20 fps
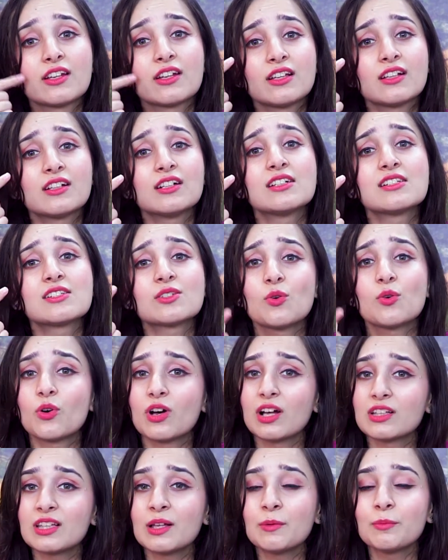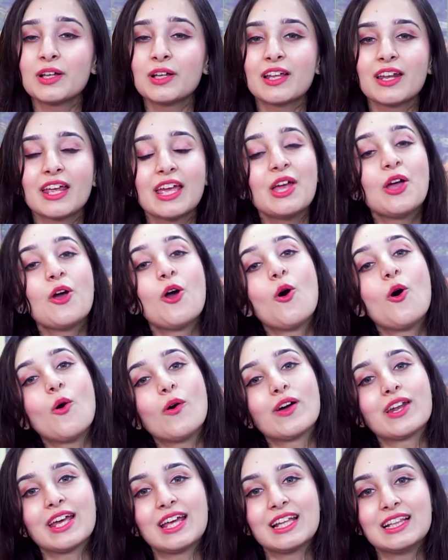रिंकल्स को ख़त्म करें
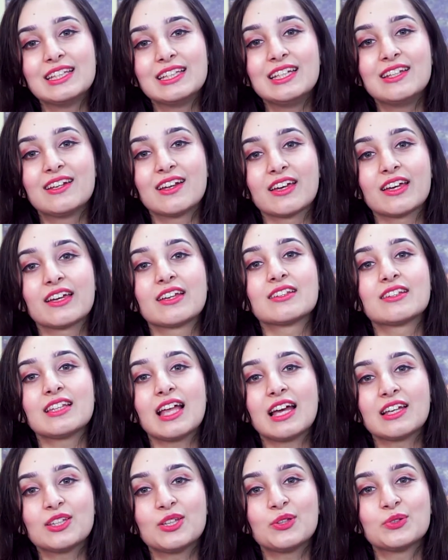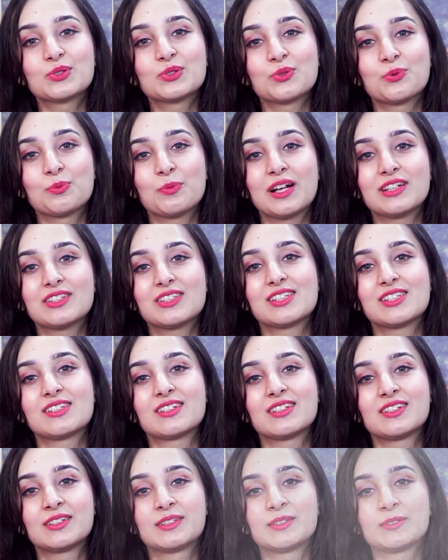और हेल्दी रहें थैंक यू सो
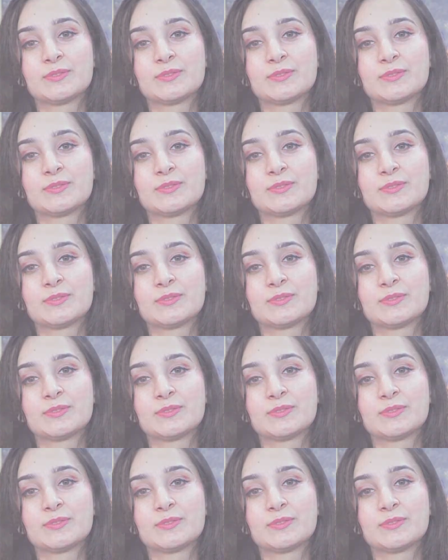मच